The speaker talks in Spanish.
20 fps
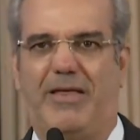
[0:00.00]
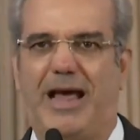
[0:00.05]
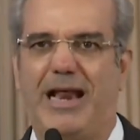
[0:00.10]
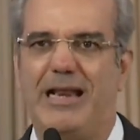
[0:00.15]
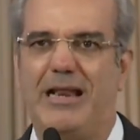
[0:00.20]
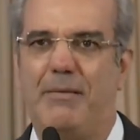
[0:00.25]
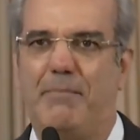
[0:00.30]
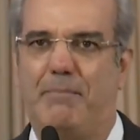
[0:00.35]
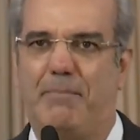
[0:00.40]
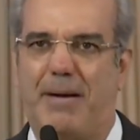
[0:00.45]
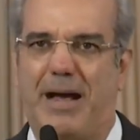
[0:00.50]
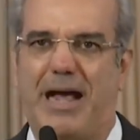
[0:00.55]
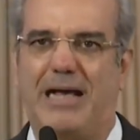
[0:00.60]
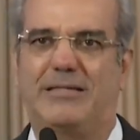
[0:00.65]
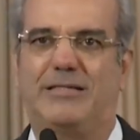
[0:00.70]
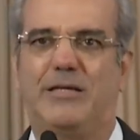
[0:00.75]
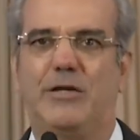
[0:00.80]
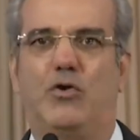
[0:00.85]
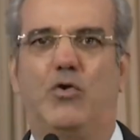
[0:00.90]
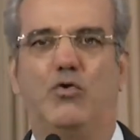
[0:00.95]
darle
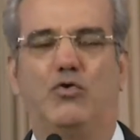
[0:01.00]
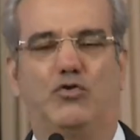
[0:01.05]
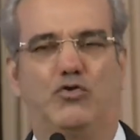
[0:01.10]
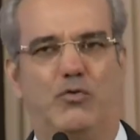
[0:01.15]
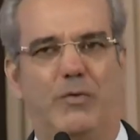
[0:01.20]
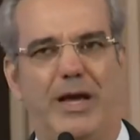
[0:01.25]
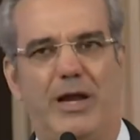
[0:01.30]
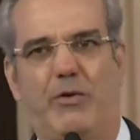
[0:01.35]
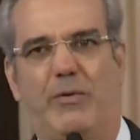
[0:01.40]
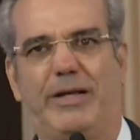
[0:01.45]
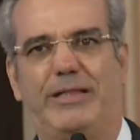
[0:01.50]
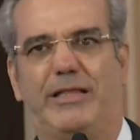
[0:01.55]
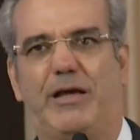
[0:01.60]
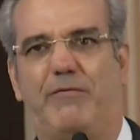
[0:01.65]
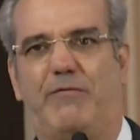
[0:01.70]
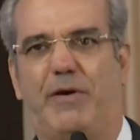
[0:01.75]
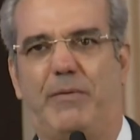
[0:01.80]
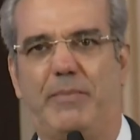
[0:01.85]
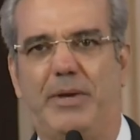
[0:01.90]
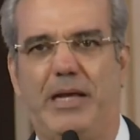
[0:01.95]
paz y consuelo a
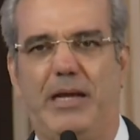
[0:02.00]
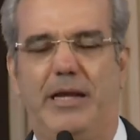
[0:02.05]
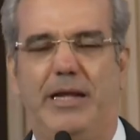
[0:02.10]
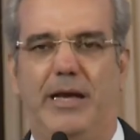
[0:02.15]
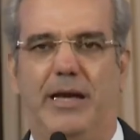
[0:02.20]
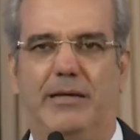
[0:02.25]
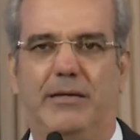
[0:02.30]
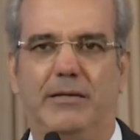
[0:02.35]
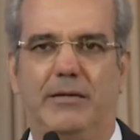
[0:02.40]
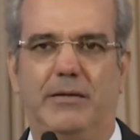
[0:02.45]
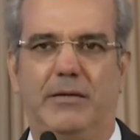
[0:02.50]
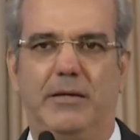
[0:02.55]
esta familia